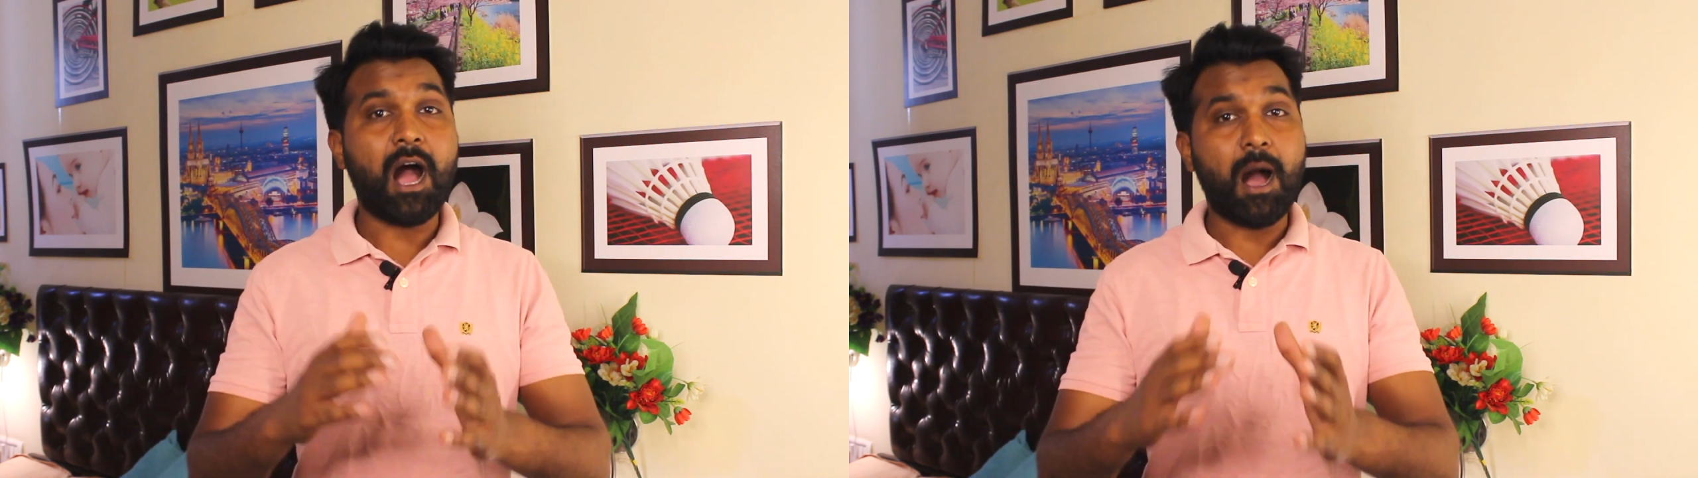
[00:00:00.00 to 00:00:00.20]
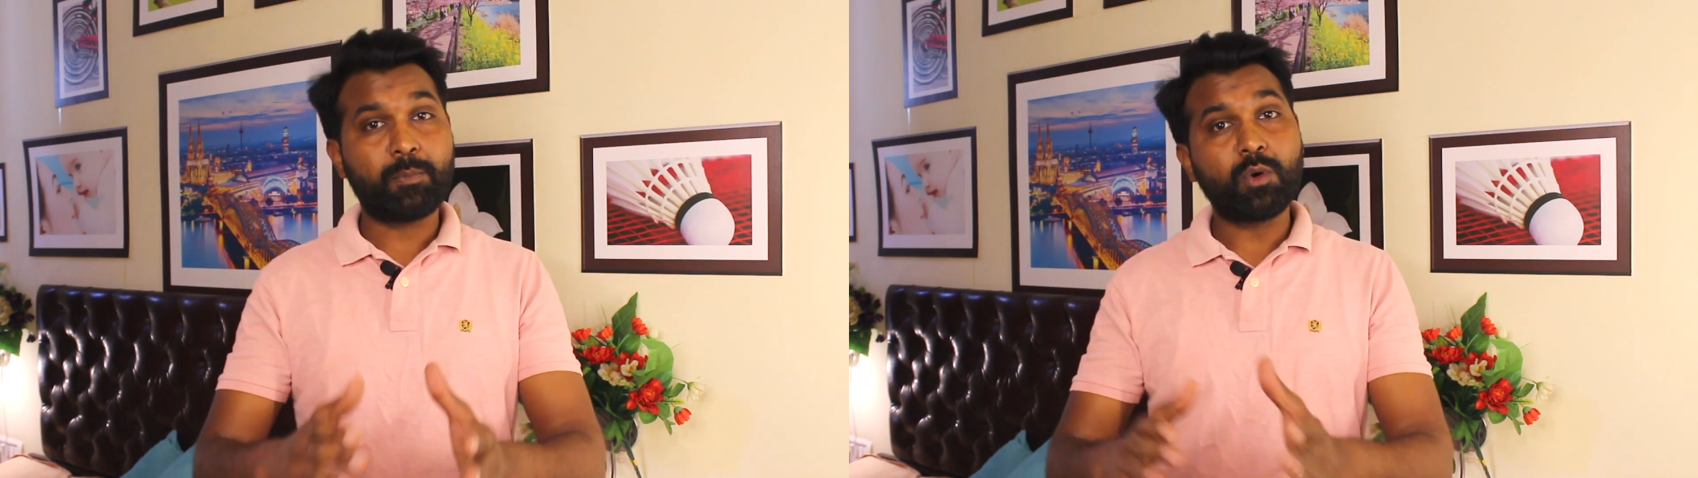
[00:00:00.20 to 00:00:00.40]

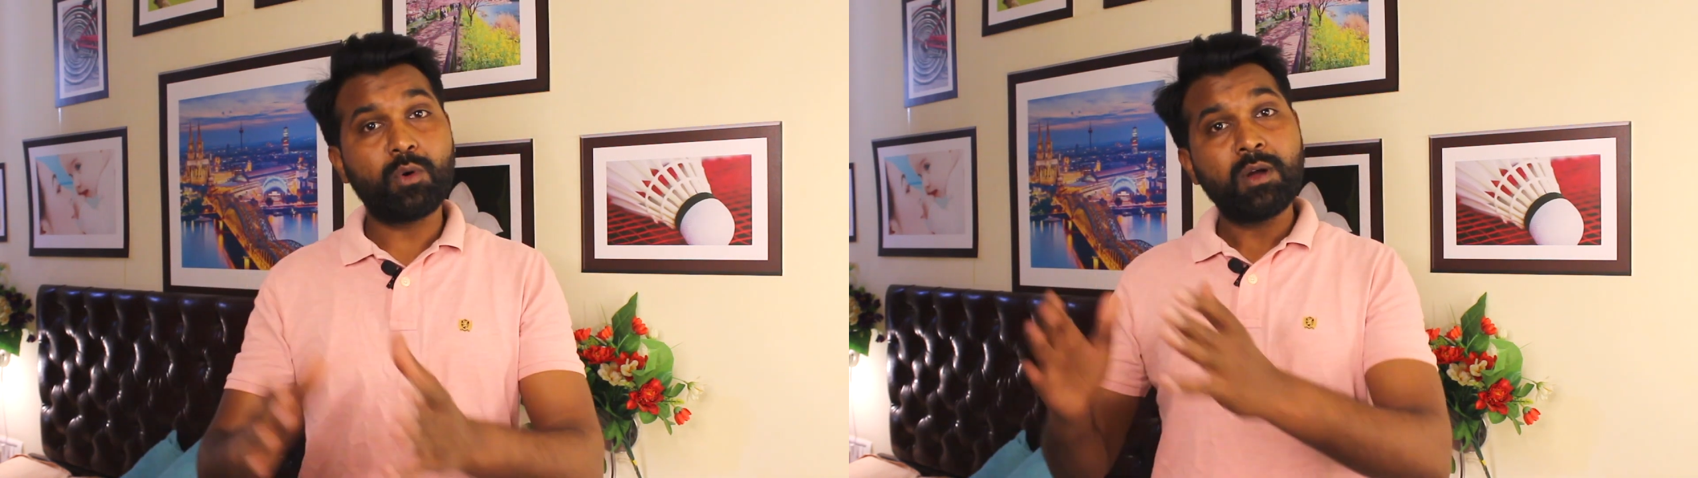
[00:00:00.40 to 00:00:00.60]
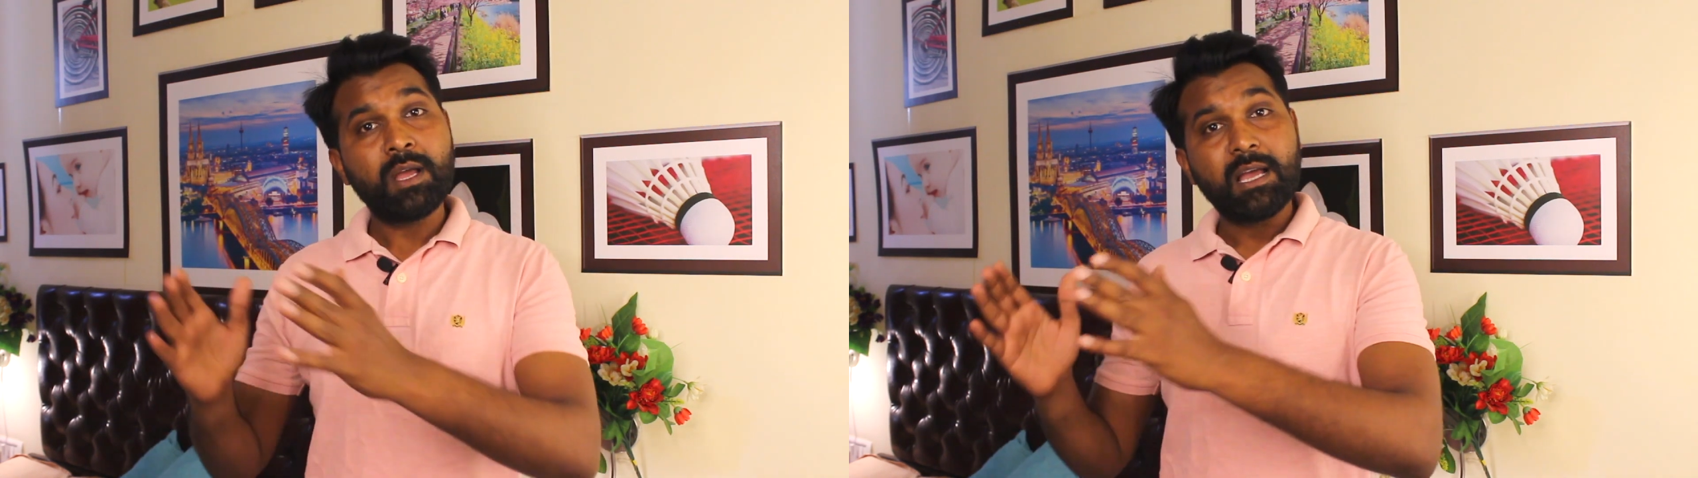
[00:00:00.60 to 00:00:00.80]
आपको
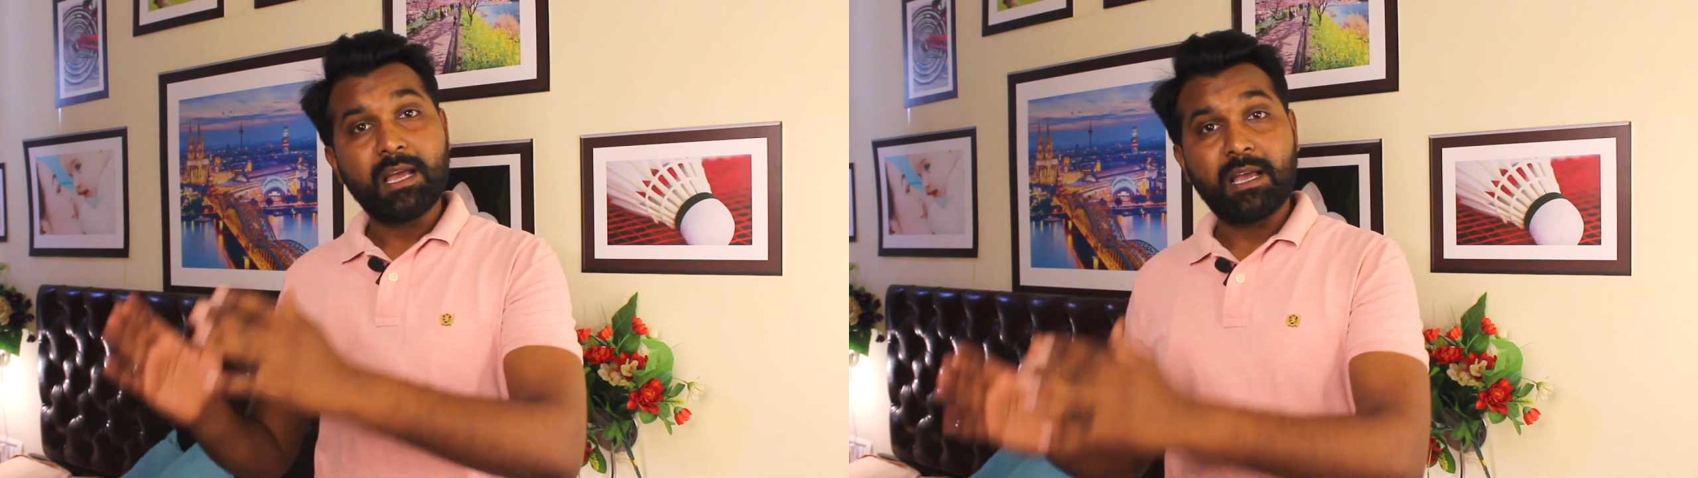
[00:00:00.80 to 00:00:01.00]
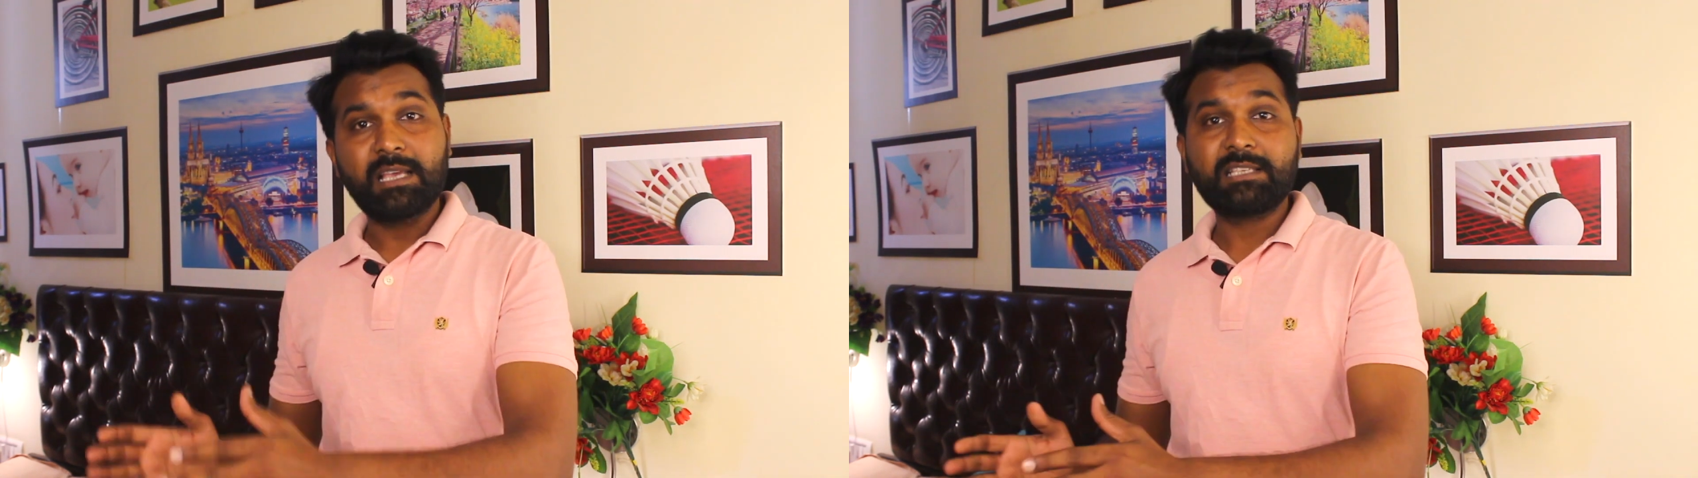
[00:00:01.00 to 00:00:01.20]

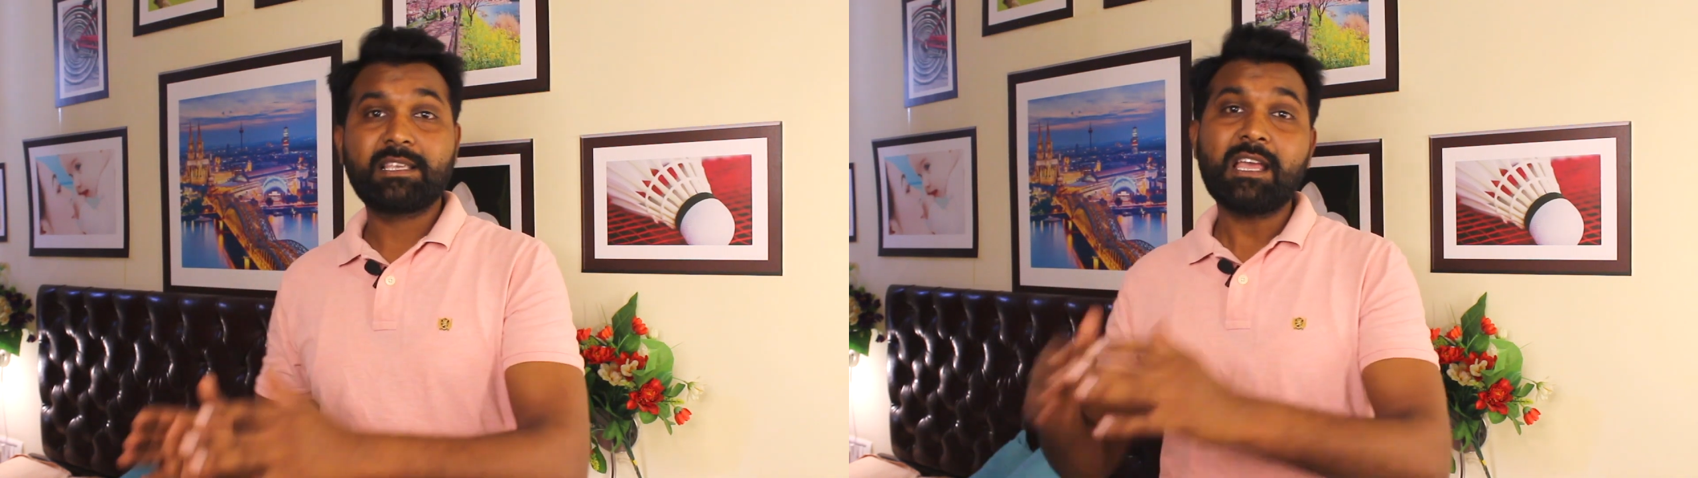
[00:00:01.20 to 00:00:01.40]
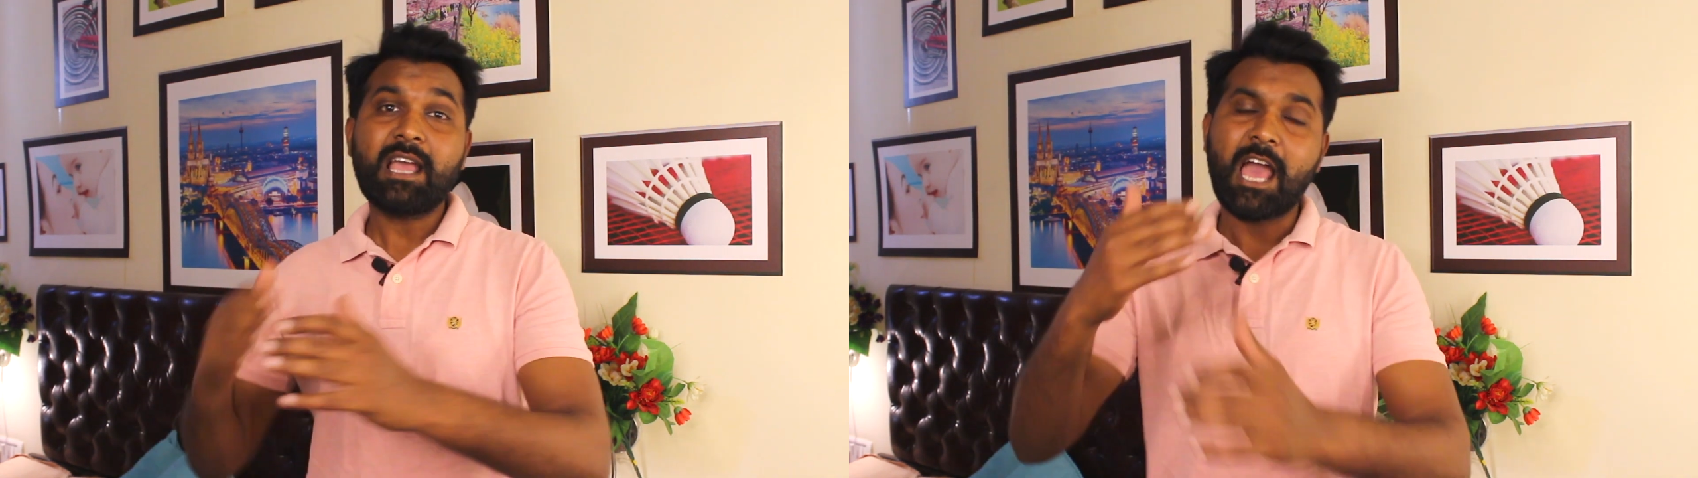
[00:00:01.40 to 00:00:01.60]

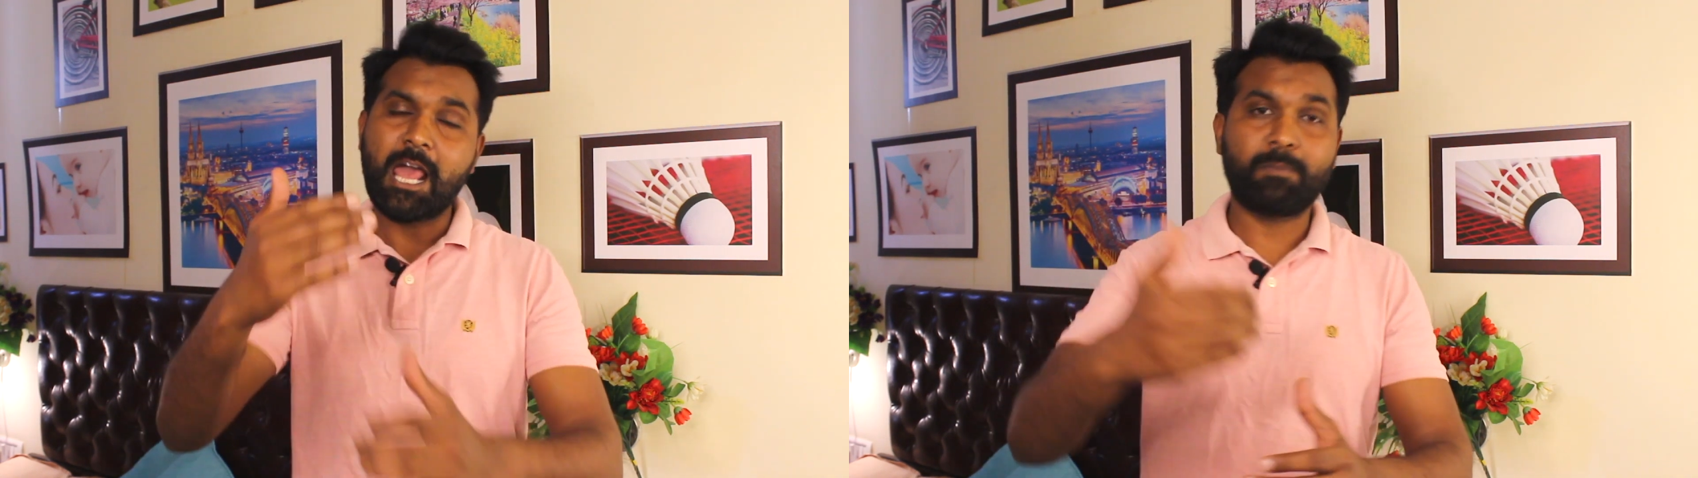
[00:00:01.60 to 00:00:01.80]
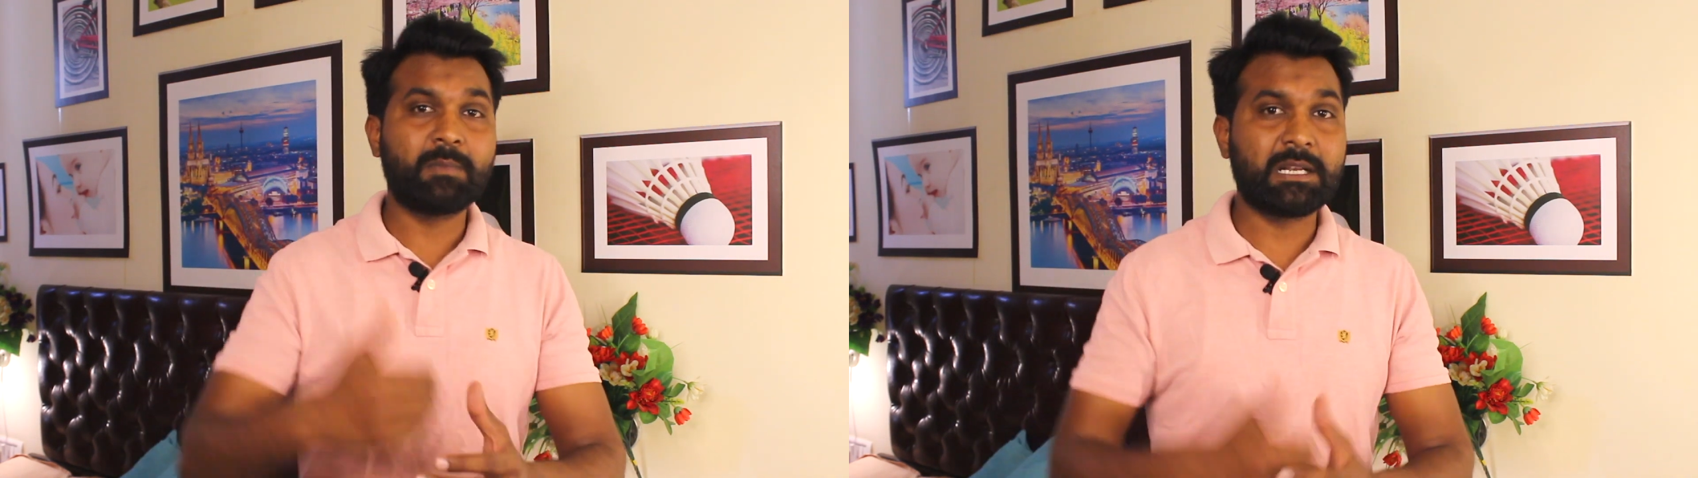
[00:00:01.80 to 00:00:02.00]
इससे
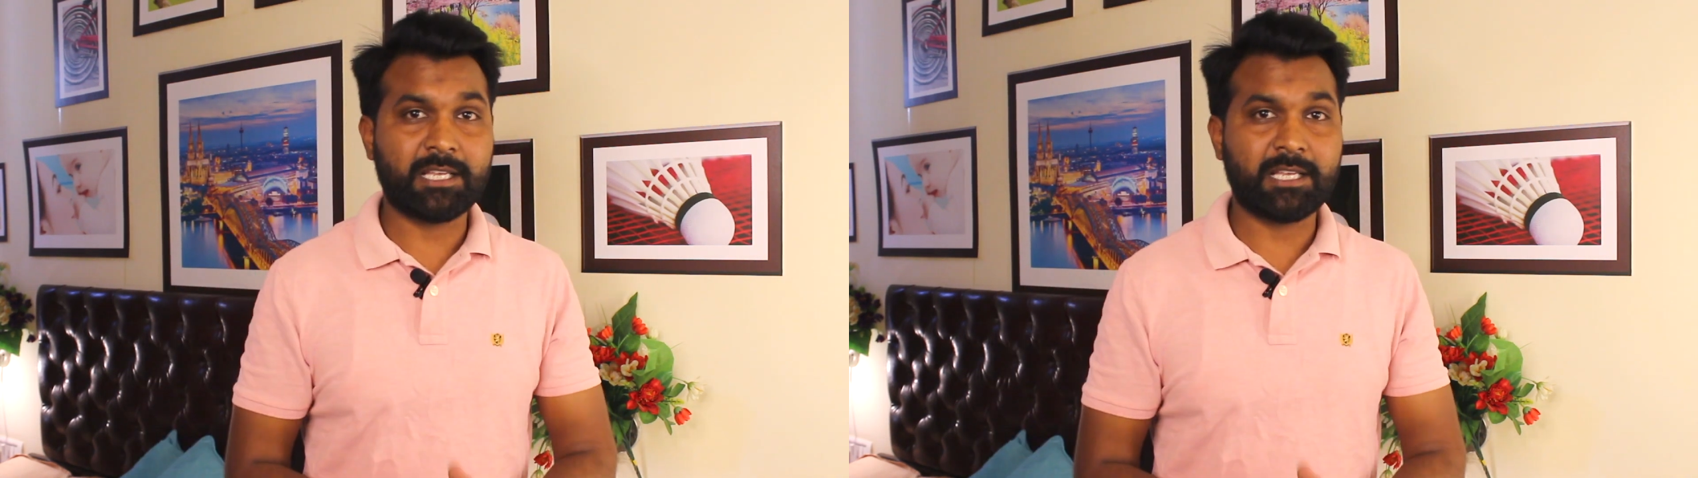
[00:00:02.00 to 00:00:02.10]
हेल्प मिल